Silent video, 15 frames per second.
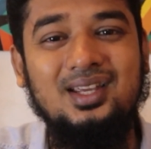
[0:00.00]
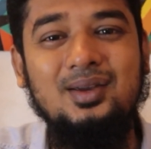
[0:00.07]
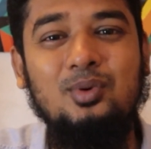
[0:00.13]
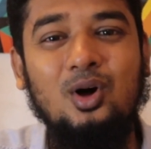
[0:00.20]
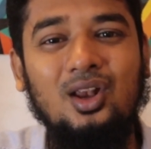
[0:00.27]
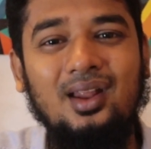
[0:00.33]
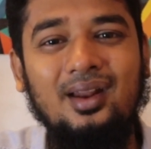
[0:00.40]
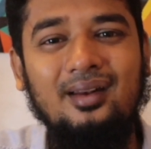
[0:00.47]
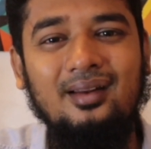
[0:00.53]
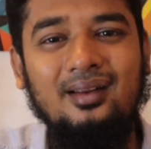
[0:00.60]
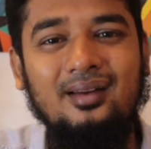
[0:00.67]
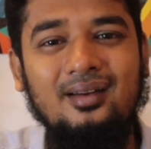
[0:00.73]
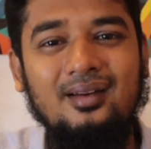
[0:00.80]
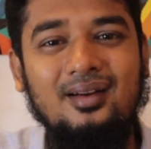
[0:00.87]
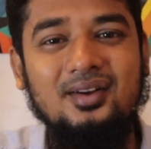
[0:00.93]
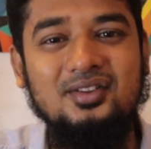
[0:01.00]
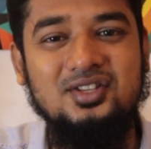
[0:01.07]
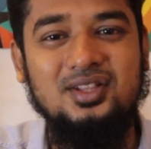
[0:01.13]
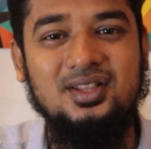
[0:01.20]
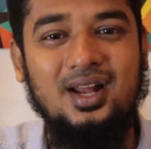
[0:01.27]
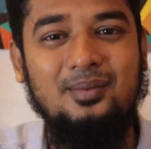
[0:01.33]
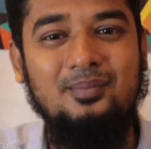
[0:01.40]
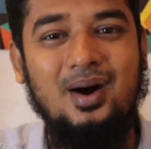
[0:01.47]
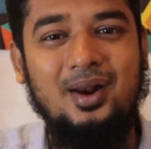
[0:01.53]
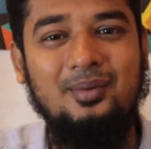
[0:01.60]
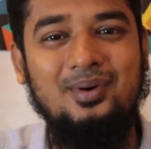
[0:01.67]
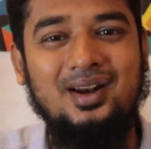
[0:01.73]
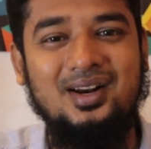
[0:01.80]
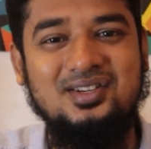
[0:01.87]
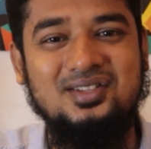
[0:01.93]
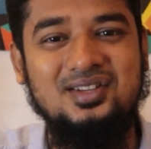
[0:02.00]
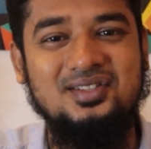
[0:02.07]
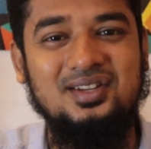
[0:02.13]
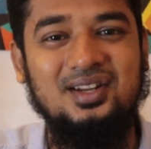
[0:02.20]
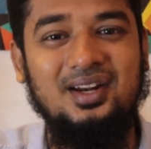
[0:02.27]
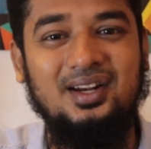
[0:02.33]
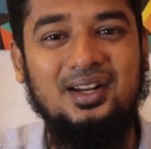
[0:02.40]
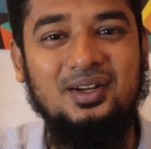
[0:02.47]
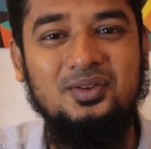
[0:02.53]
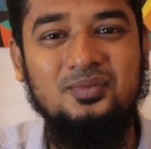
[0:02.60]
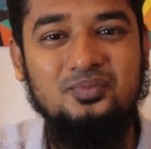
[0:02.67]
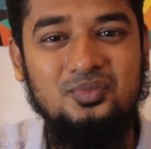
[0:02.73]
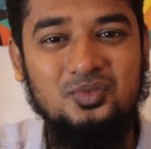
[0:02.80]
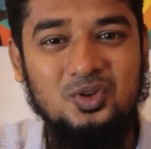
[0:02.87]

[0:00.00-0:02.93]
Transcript: তিনি কি বললেন যে তারা বারবার আসতেছেন এটা